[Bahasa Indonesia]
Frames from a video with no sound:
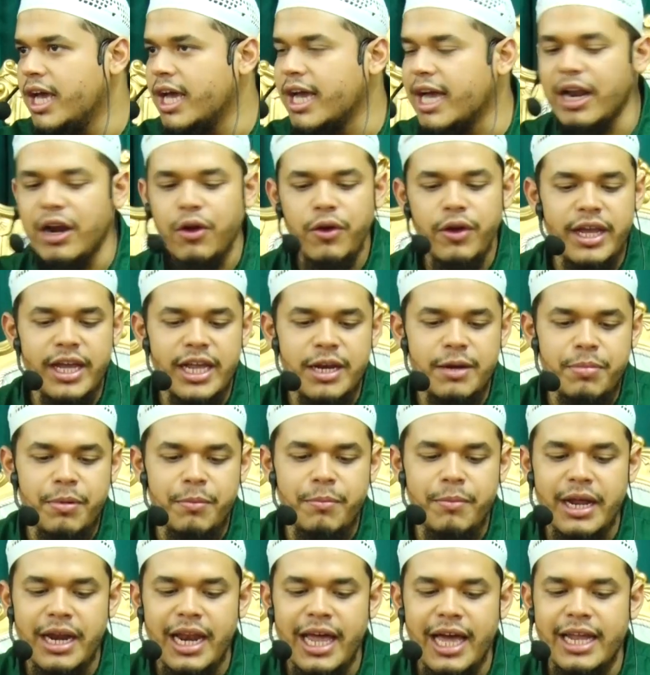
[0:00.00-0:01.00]
Kalau ingin
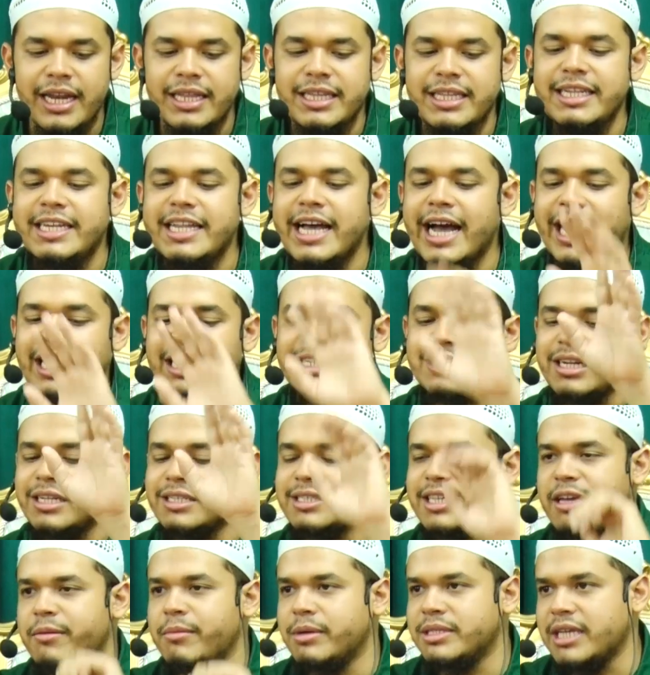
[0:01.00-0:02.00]
pembelaan tidak akan
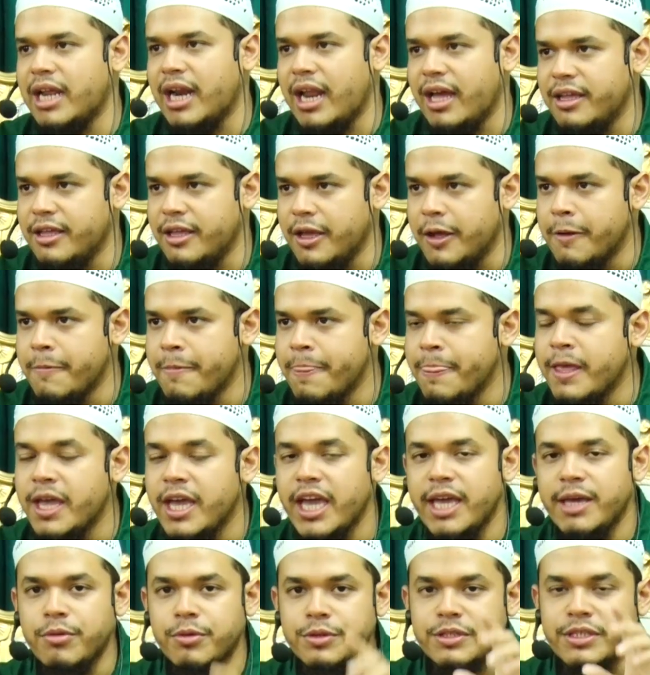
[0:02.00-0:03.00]
selesai masalahnya.
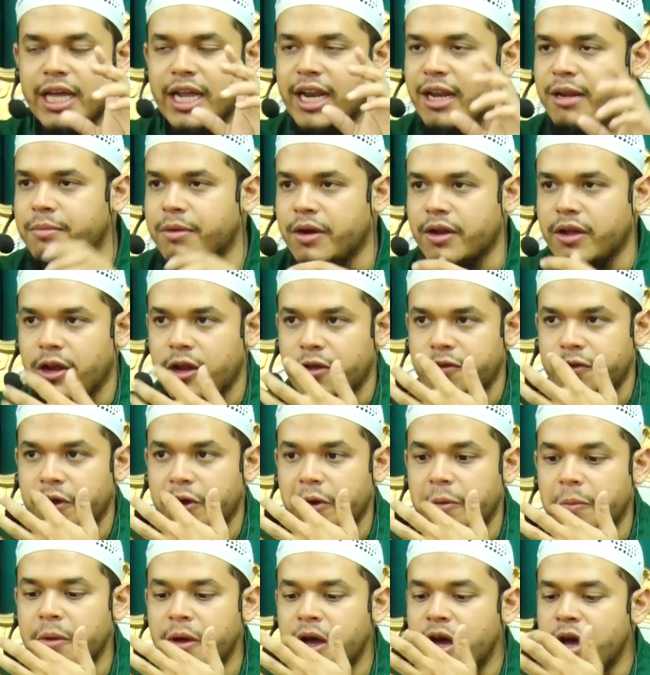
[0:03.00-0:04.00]
Ibu sekalian barakallahu
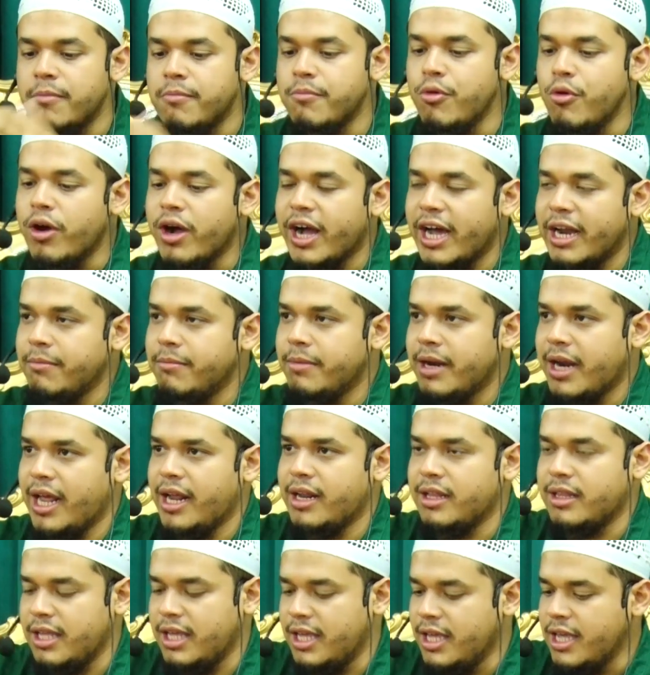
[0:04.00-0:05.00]
fikum. Bukan
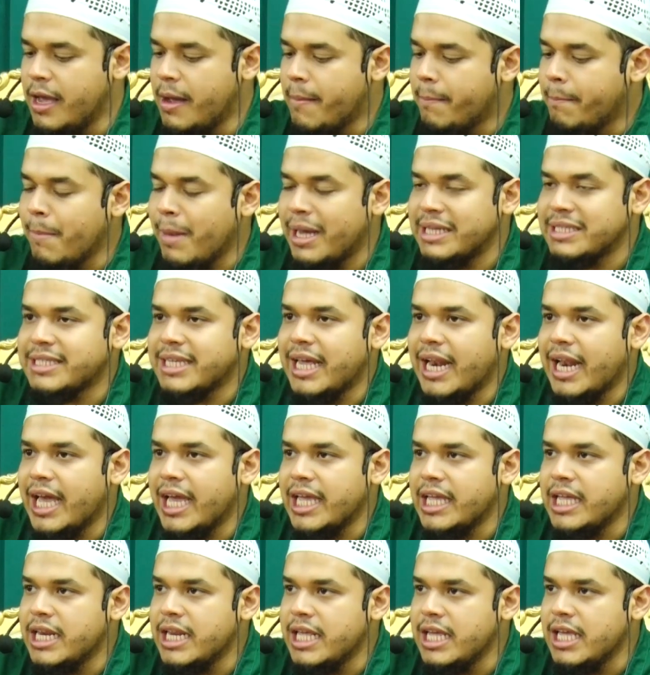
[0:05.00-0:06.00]
berarti
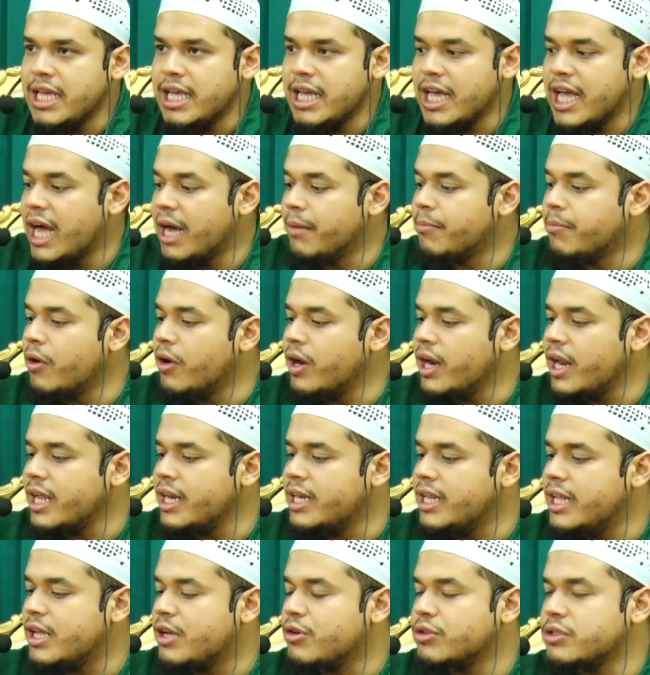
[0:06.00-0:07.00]
masalah ini nggak boleh
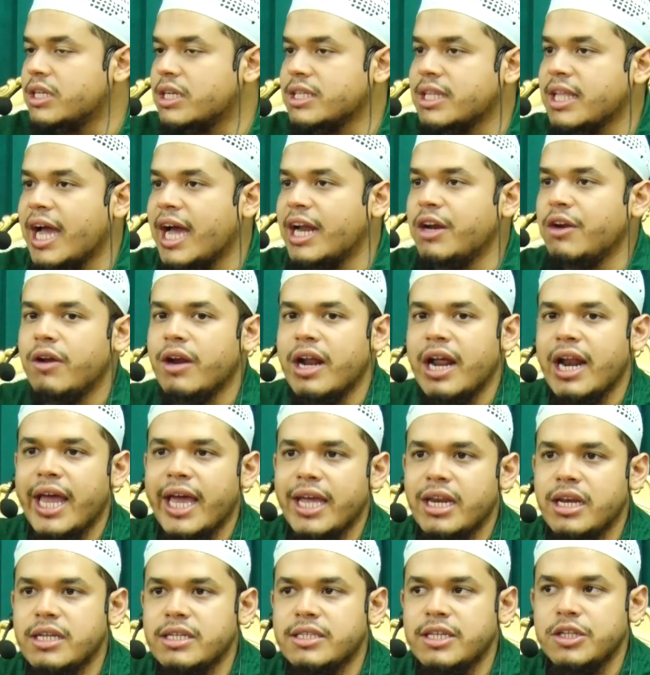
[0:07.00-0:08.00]
diikut sertakan orang
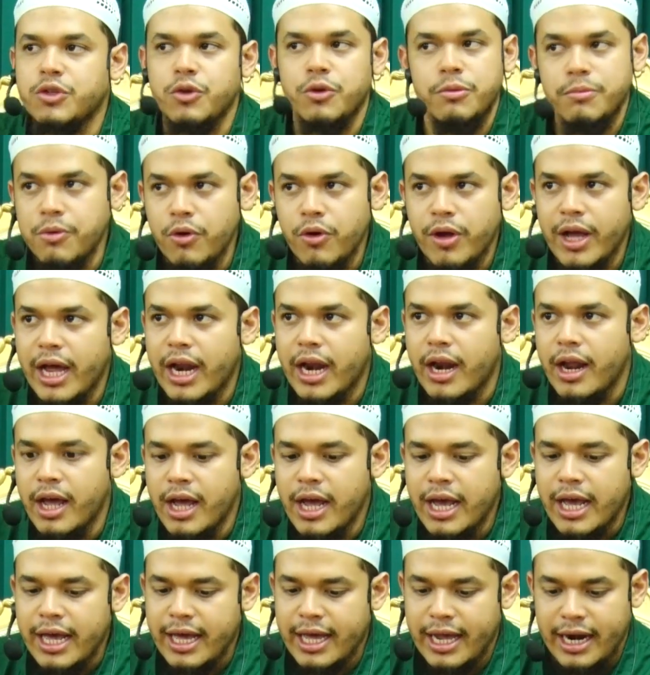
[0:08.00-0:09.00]
lain di situ. Bukan.
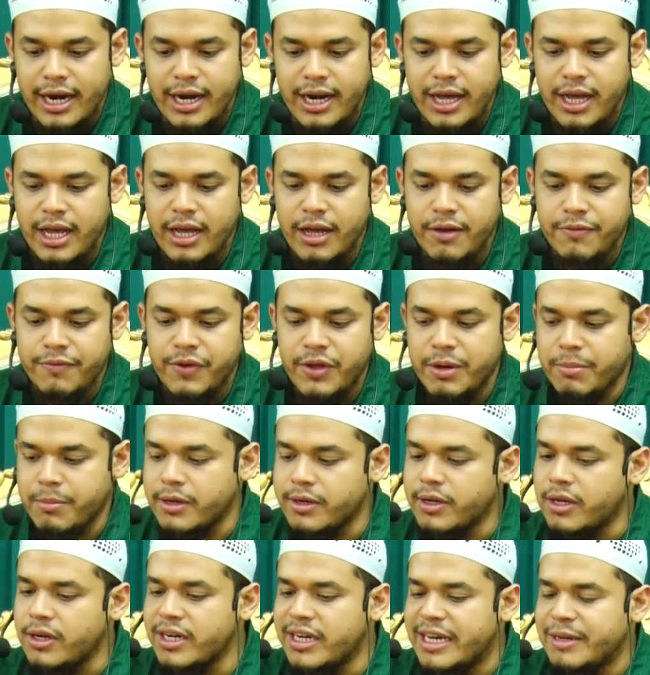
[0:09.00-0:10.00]
Karena
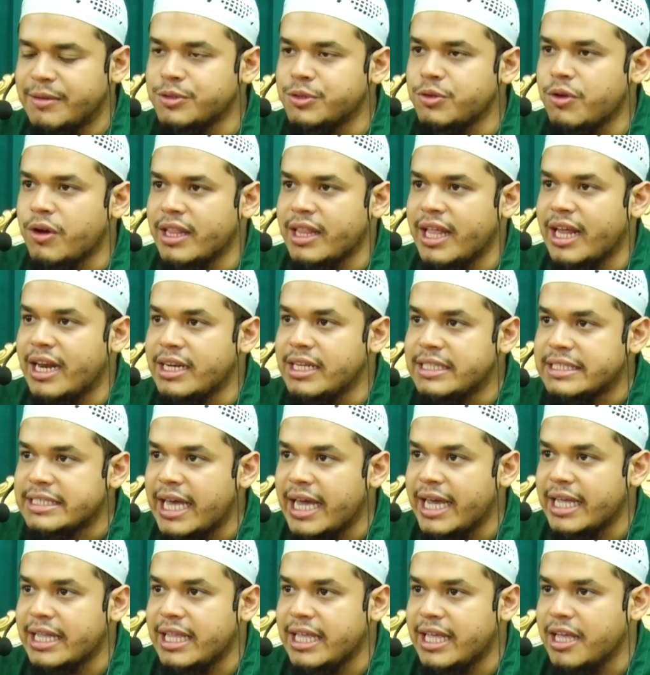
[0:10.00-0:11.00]
firman Allah dalam surat An-Nisa
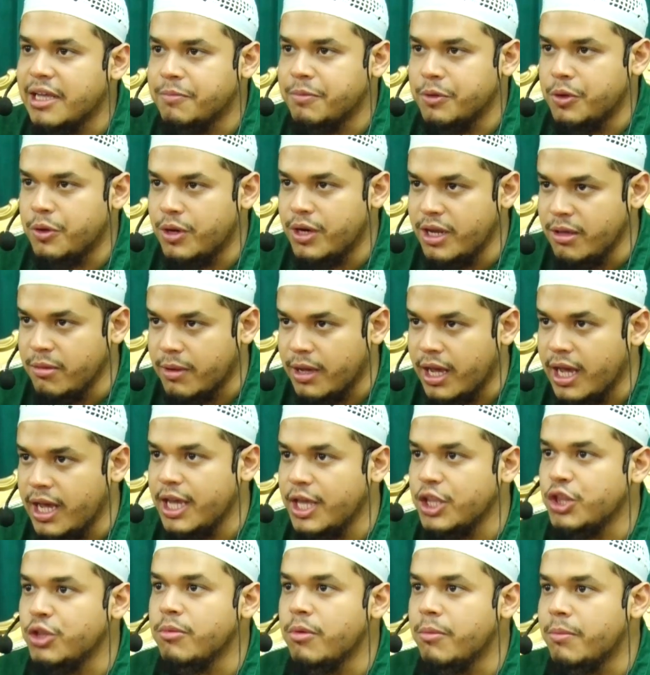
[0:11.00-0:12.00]
ayat 35
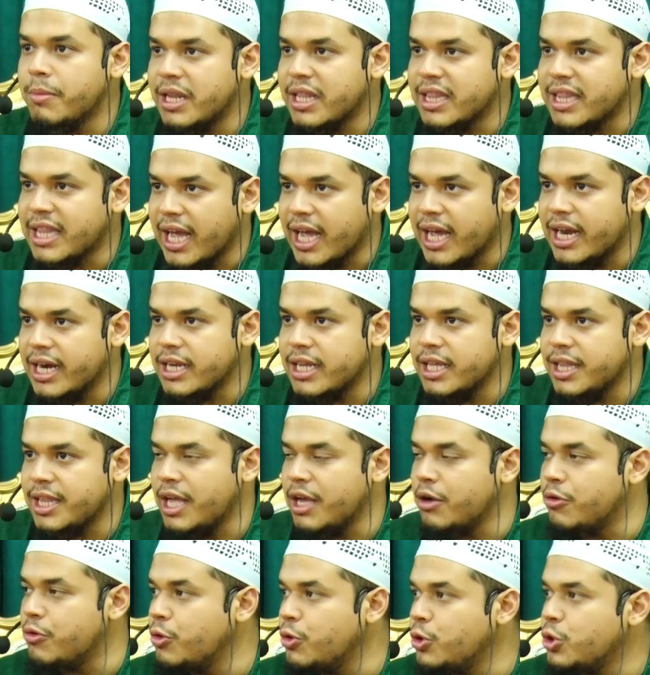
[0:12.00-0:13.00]
itu memerintahkan
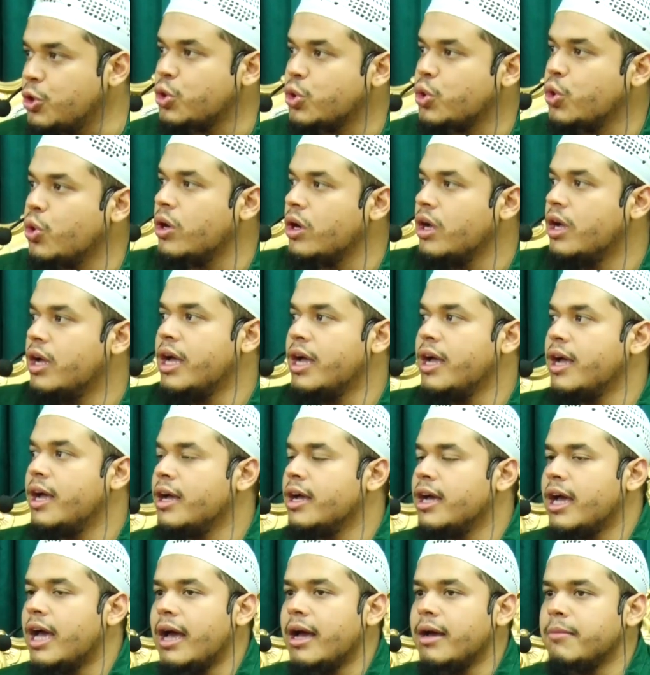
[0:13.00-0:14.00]
kita untuk
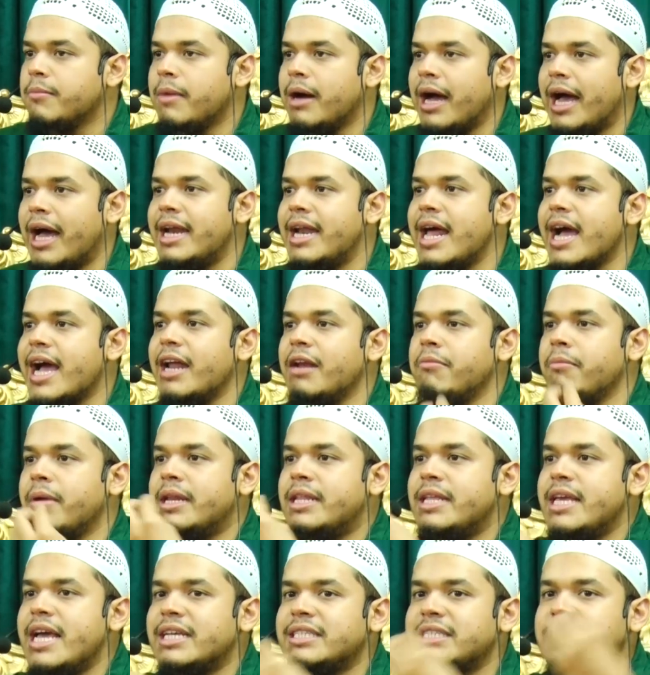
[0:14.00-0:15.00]
mengadakan
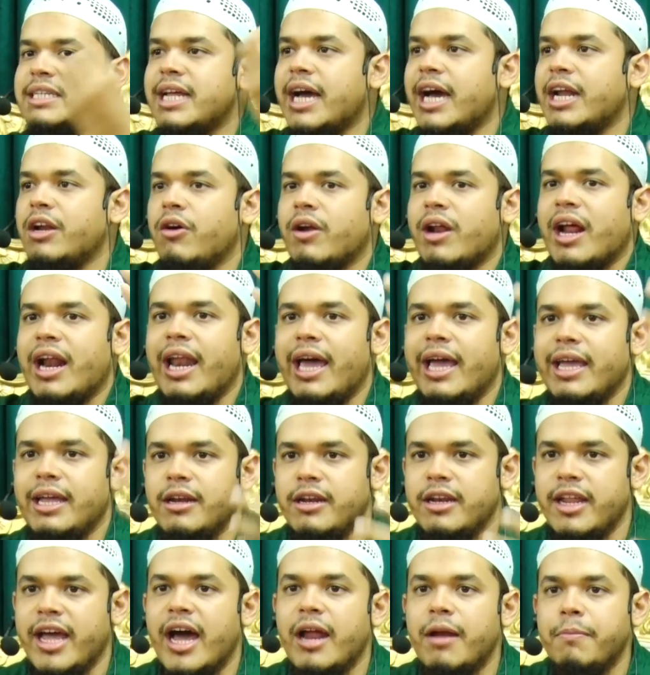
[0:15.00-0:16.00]
mediasi dengan orang lain,
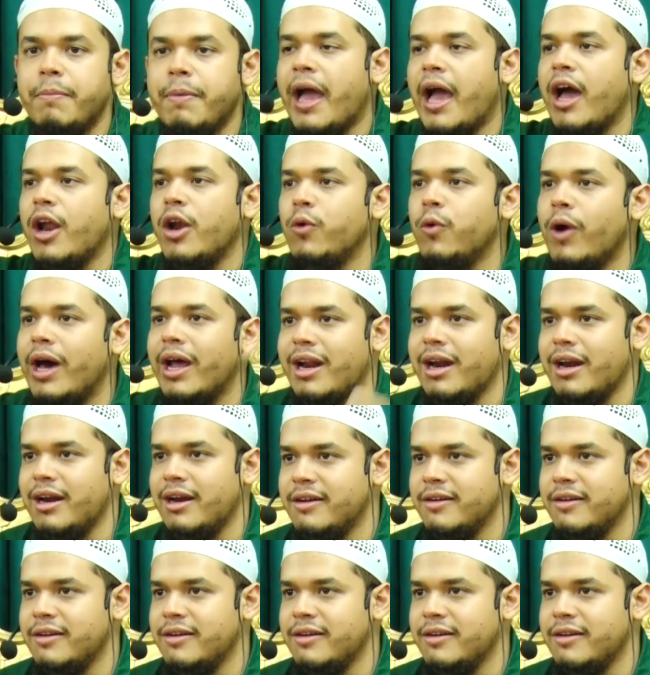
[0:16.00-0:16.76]
dengan pihak luar.